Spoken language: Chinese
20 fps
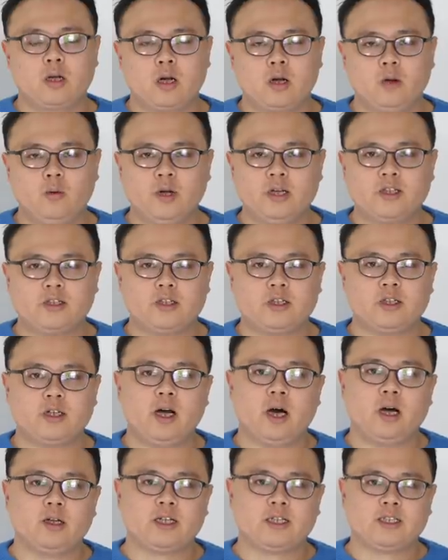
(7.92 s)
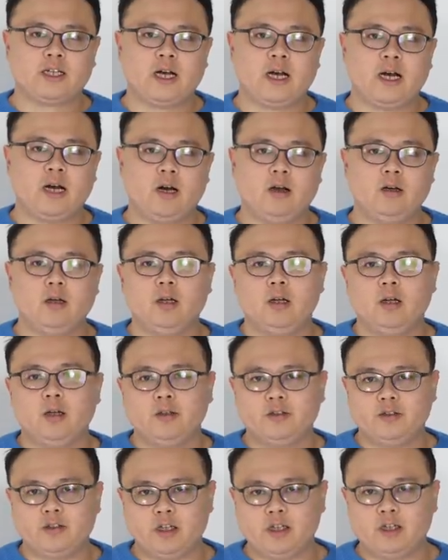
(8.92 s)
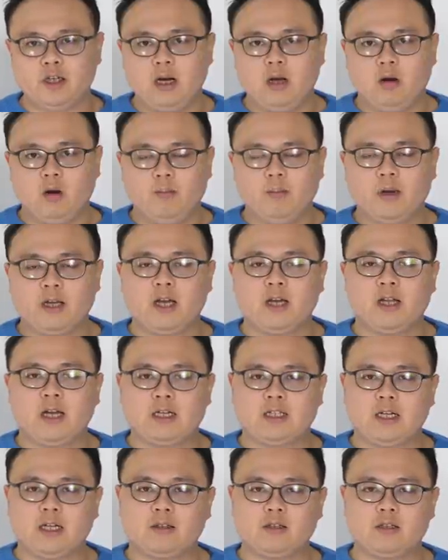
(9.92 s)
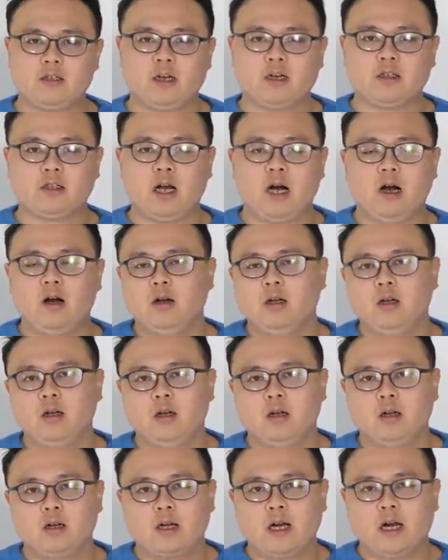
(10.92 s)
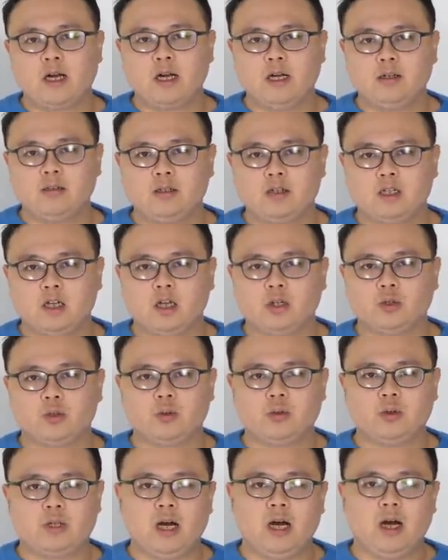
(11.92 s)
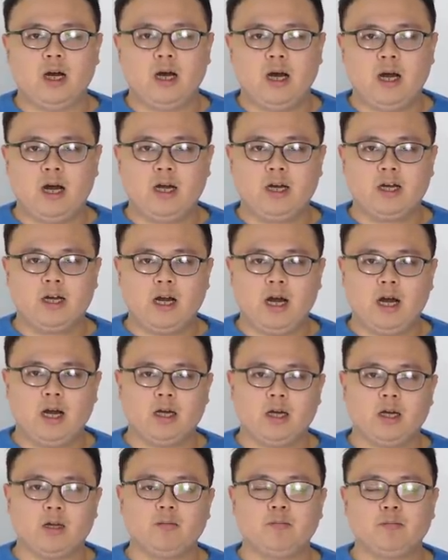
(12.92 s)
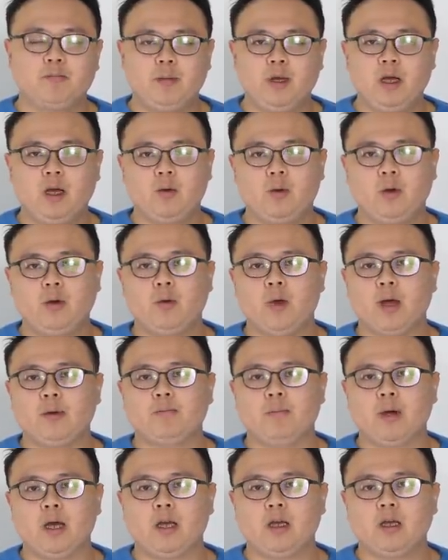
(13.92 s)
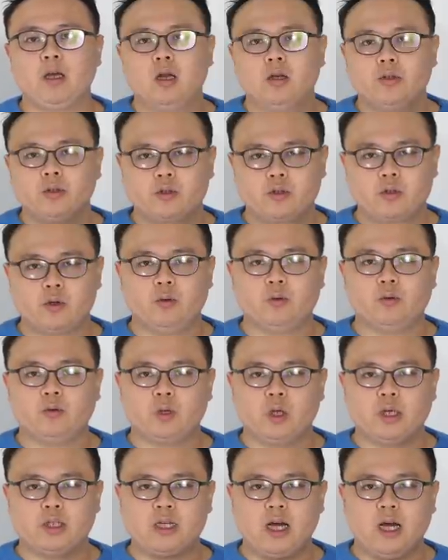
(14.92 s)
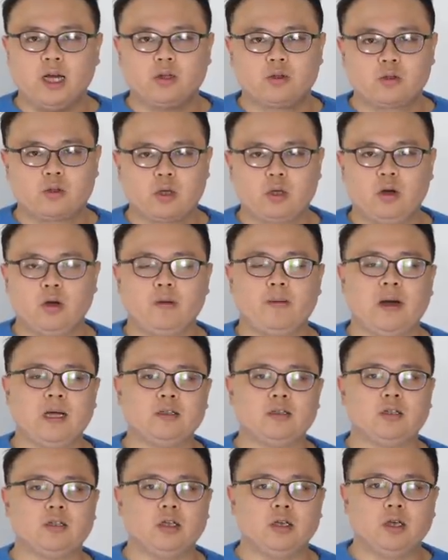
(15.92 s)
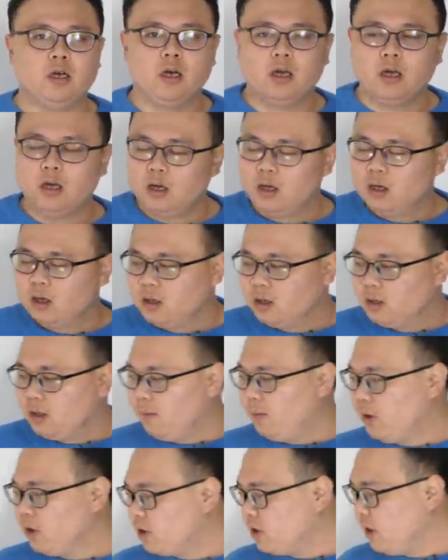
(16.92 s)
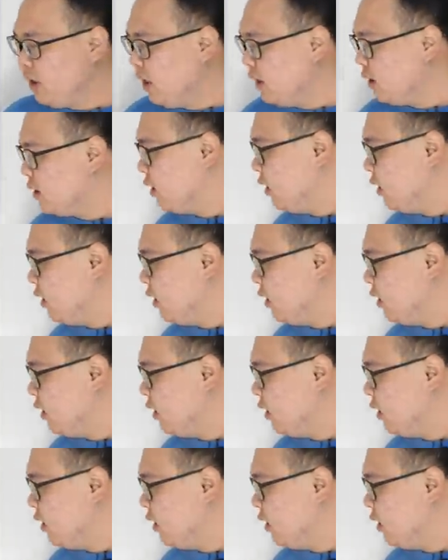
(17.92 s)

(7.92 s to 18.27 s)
各位棋友，大家好！接下来我们给大家介绍刚刚结束的二零二零碧桂园杯总决赛最后一盘棋。那么这个